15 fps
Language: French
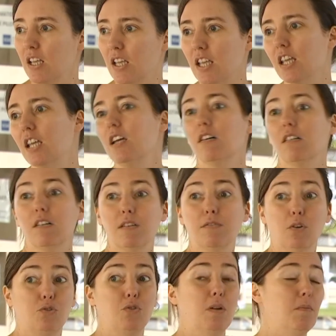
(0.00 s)
Émilie Van
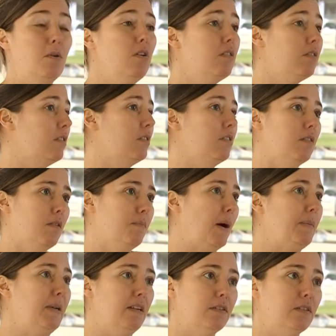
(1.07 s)
enseigne les sciences
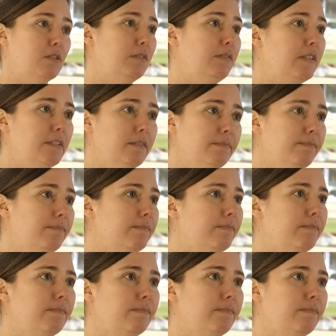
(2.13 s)
politiques à l'ULB.